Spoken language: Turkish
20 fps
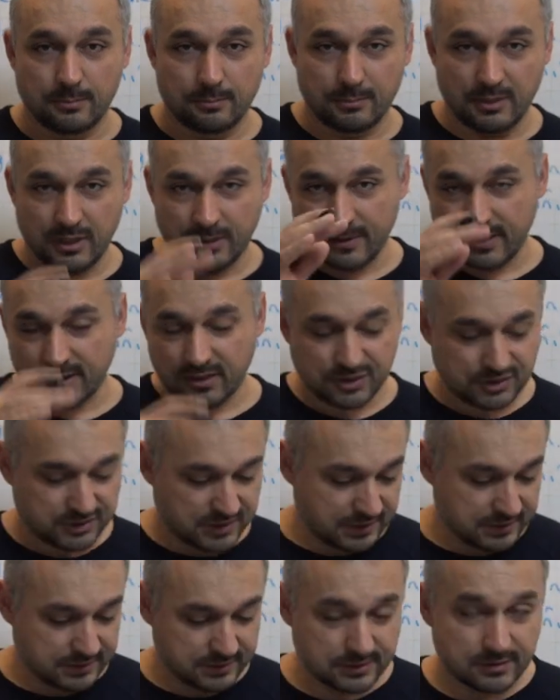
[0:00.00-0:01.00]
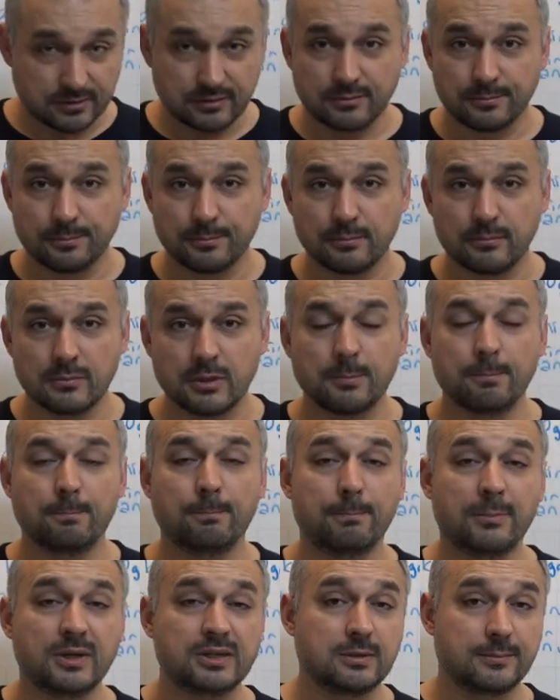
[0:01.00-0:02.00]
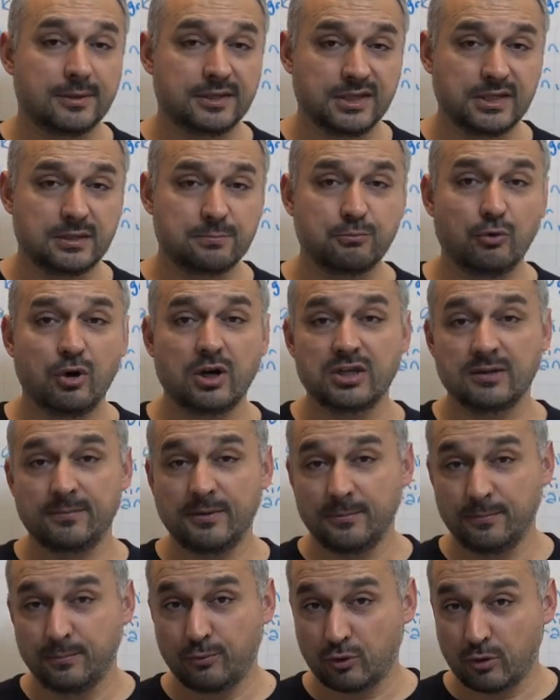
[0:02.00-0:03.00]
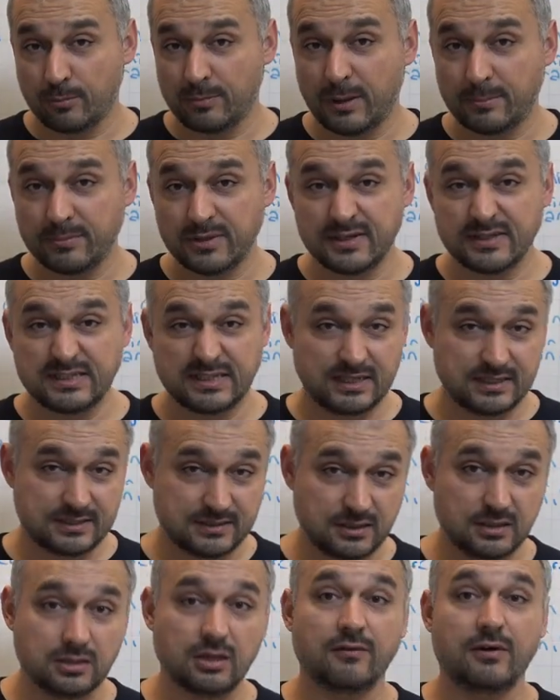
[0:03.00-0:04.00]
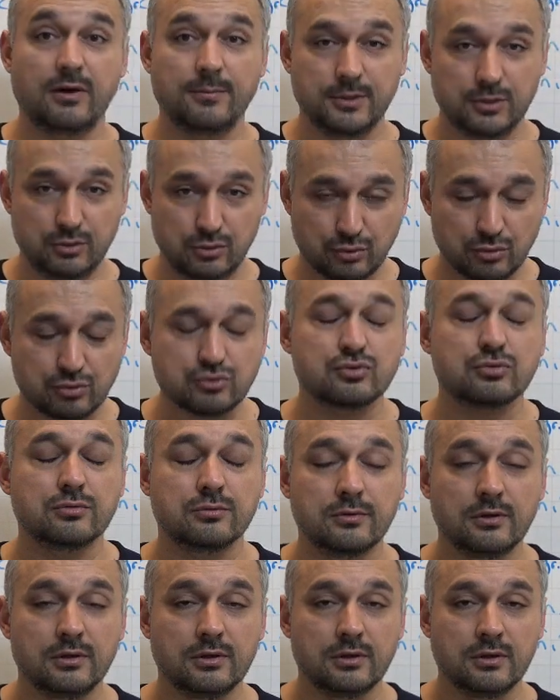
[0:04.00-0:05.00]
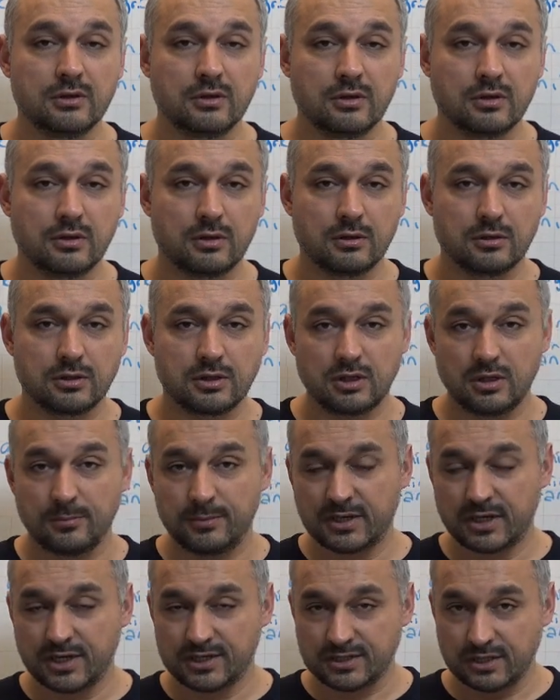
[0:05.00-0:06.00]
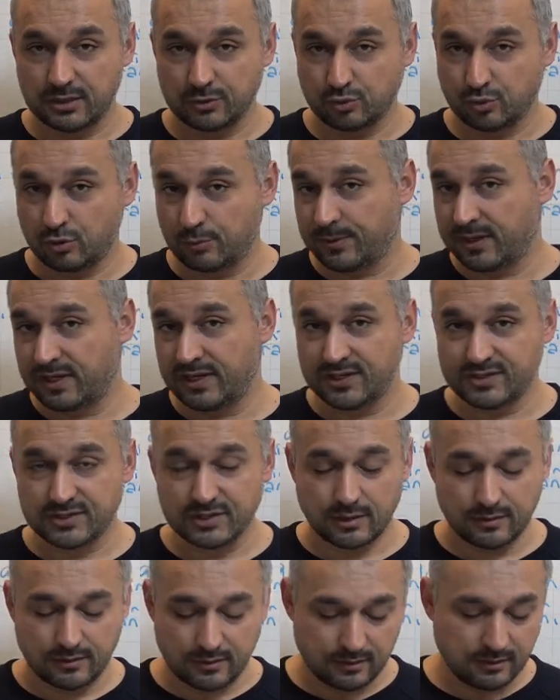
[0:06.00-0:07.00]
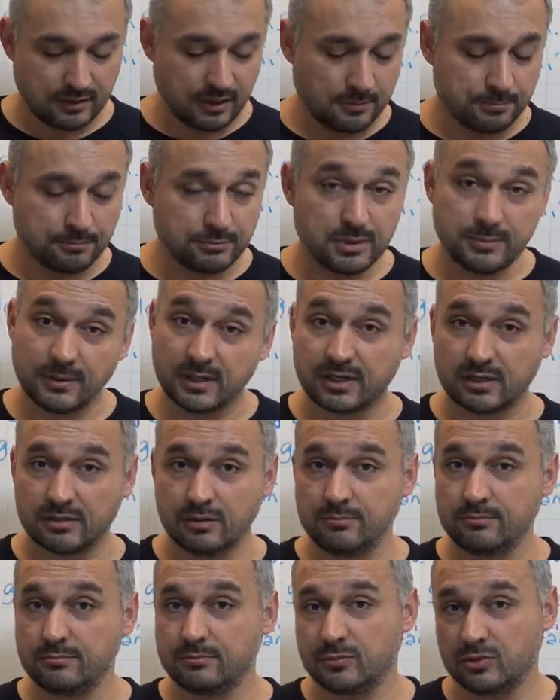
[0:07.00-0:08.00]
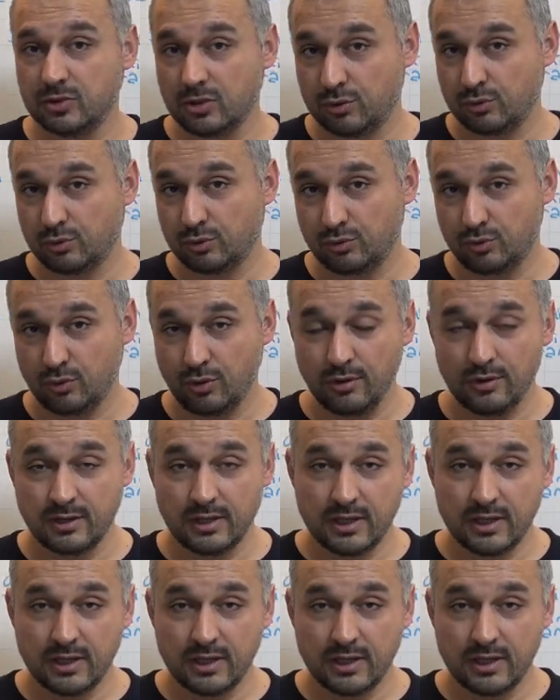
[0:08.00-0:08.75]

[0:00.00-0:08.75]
Merhaba arkadaşlar. Matematik muhakeme problemleri serisine devam ediyoruz. Yine birkaç tane soru paylaşacağız sizle. Bir bakalım nasıl oluyor.